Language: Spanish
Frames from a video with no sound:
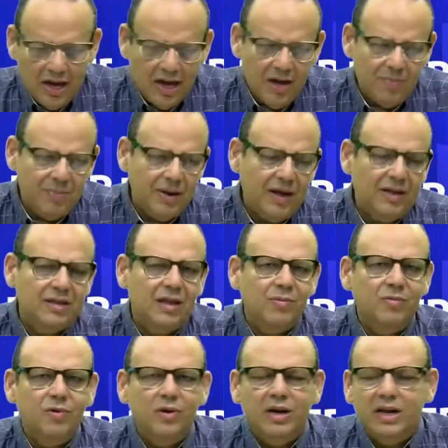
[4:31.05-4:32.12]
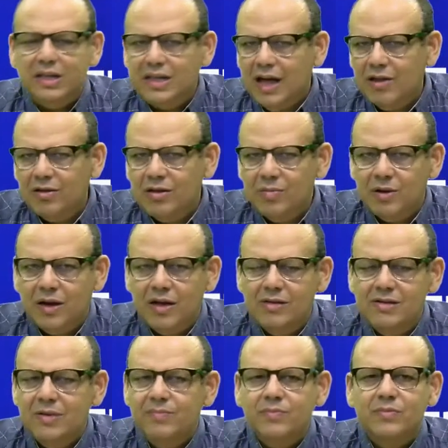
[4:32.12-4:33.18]
eh, préstamo, el estado de
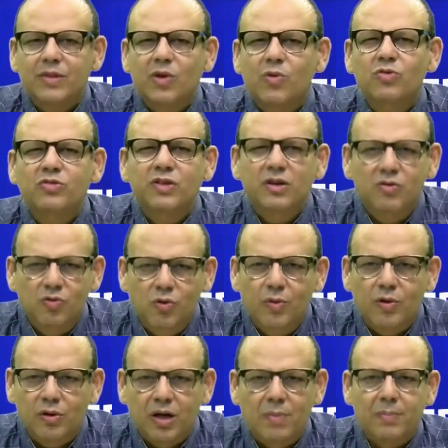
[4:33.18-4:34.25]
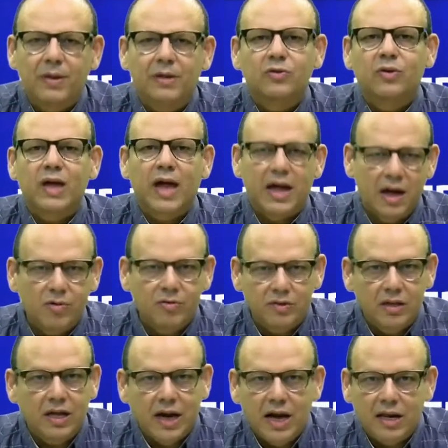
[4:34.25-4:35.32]
emergencia, un sinnúmero de aspectos que hay que
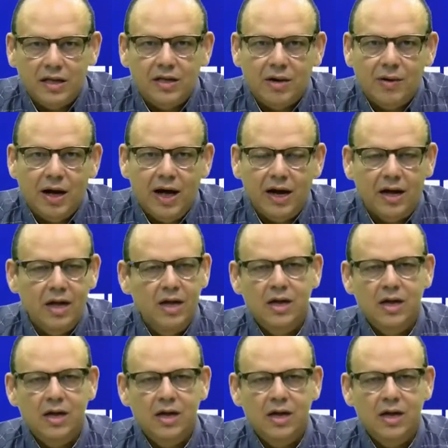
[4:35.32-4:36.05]
considerar y trabajar.